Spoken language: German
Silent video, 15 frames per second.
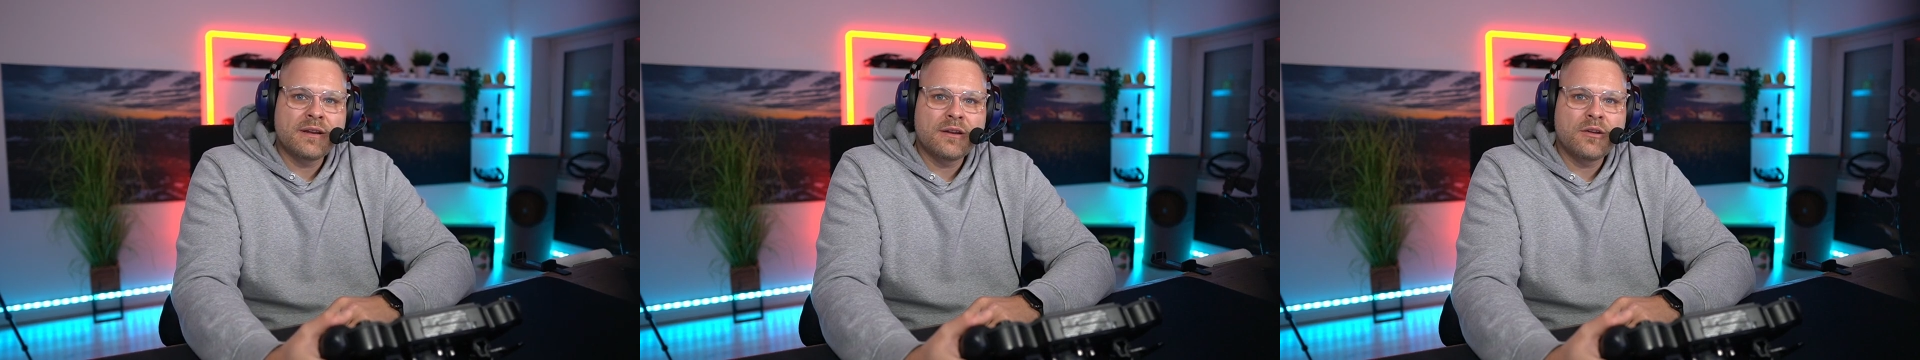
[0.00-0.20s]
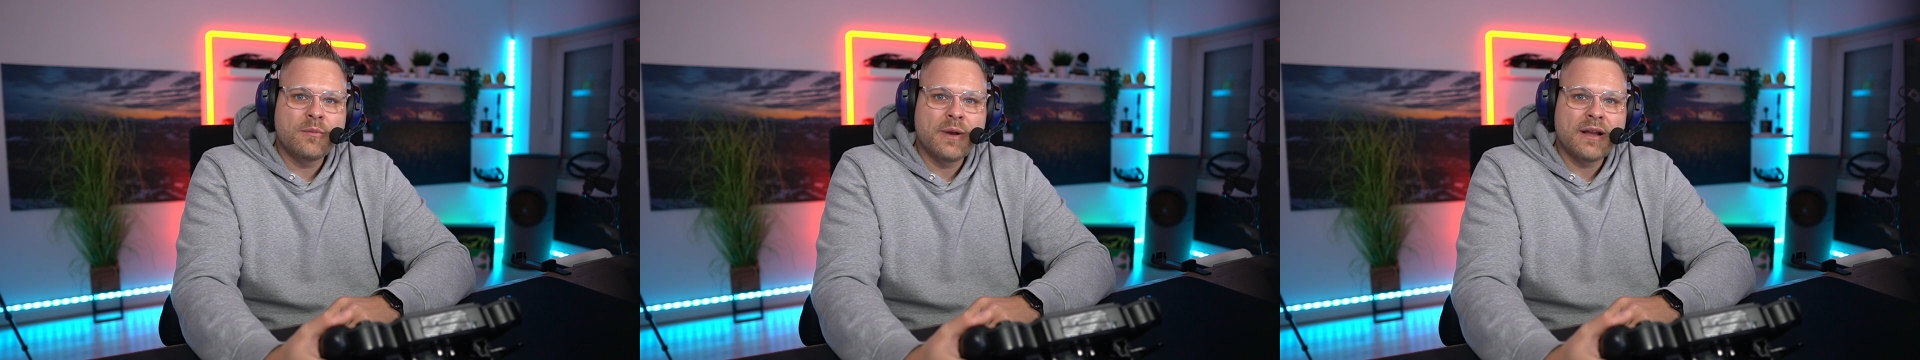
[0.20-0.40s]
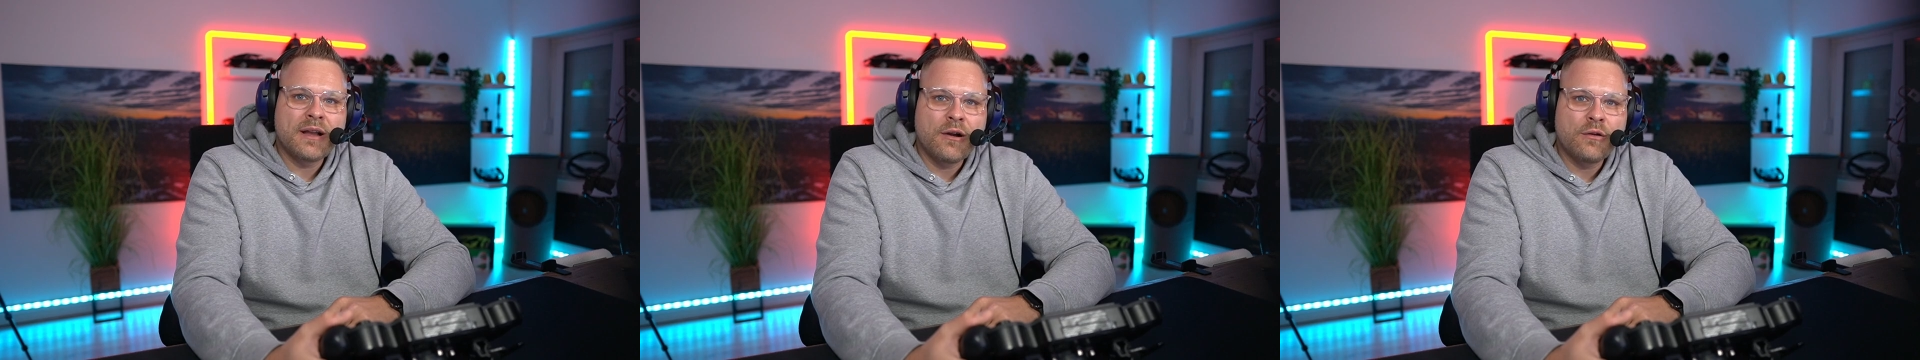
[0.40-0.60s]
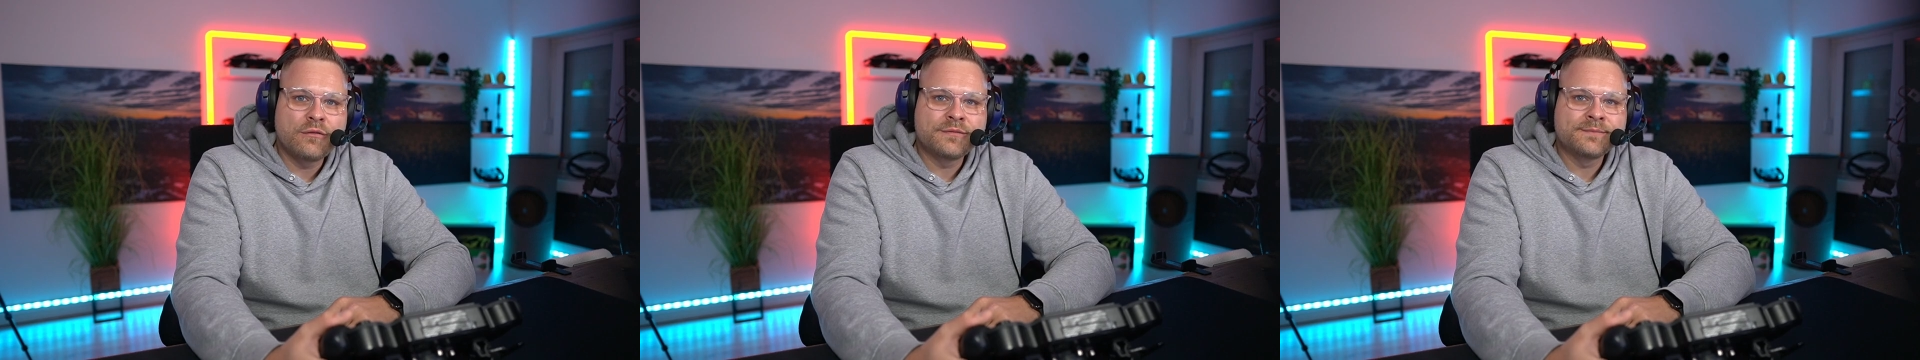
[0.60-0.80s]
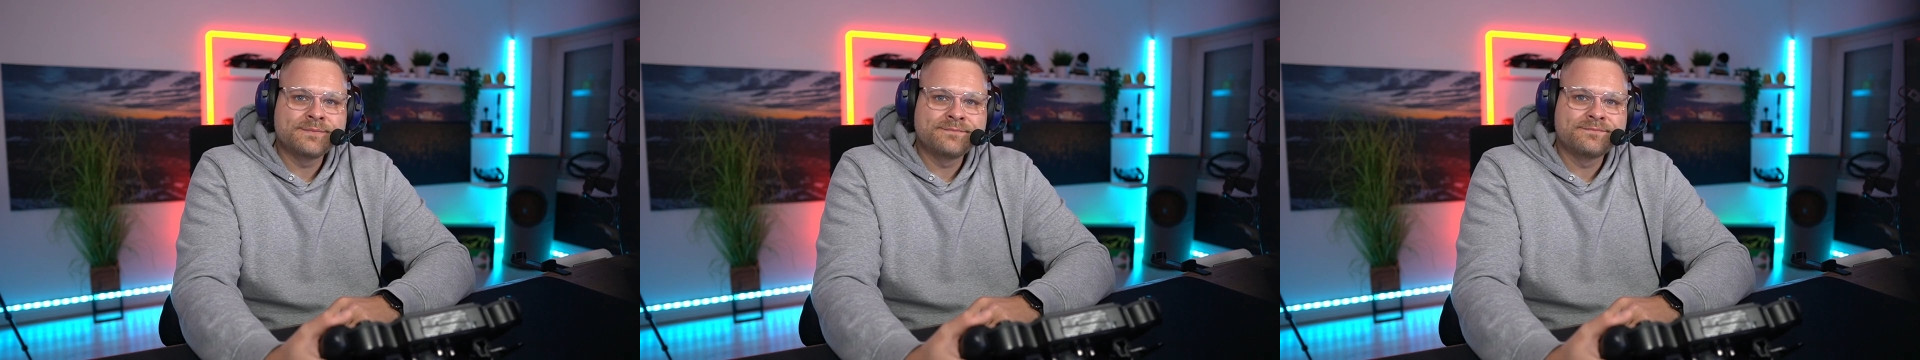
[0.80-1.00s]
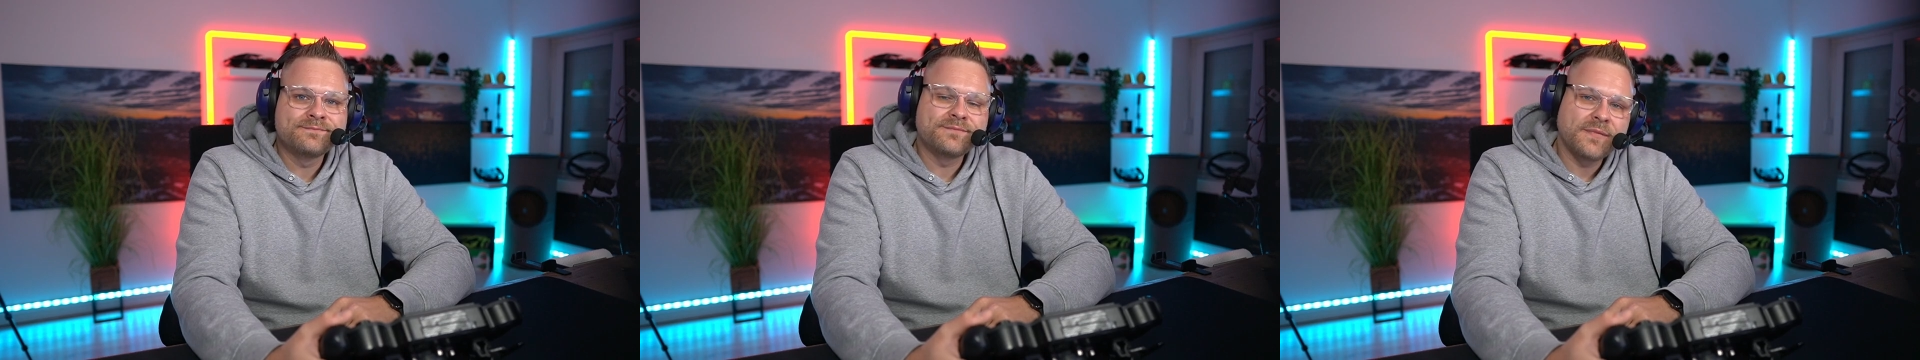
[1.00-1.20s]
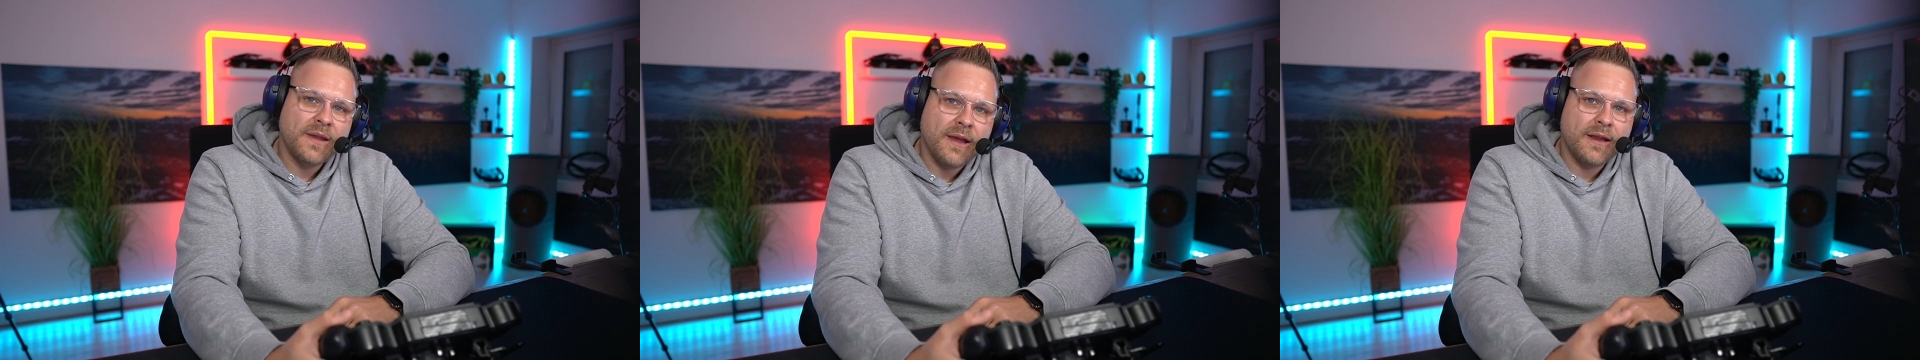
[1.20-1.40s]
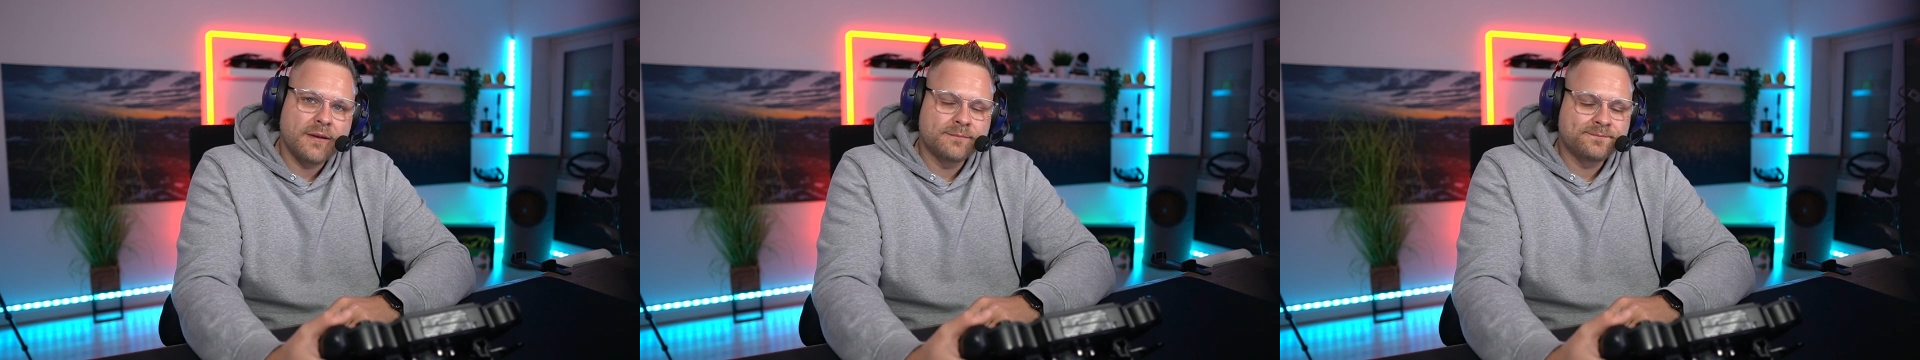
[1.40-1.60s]
nochmal kaufen?
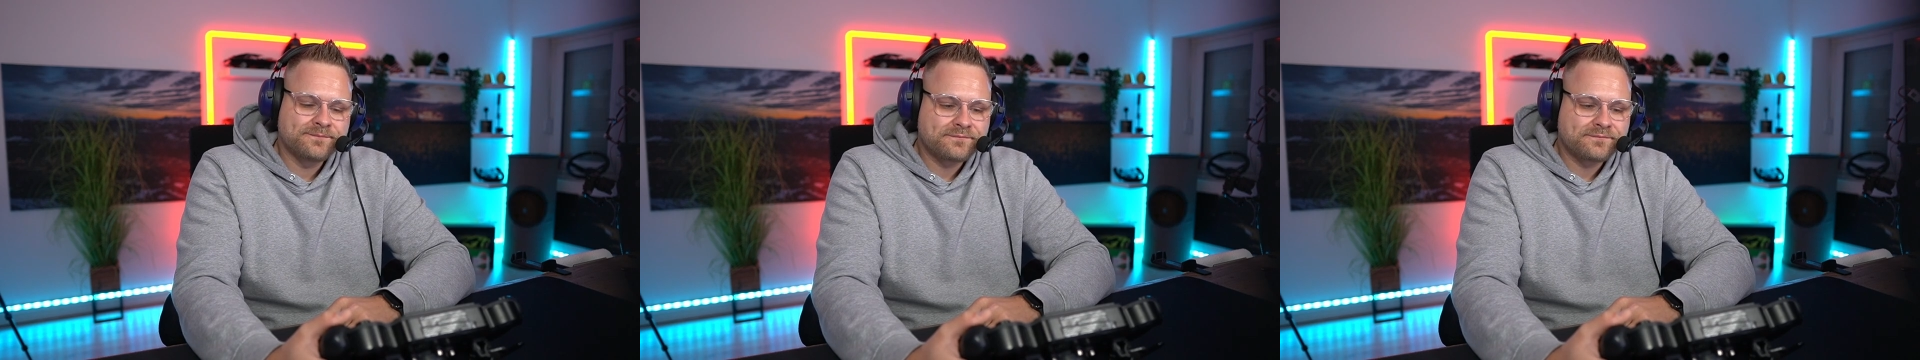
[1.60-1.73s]
Nein.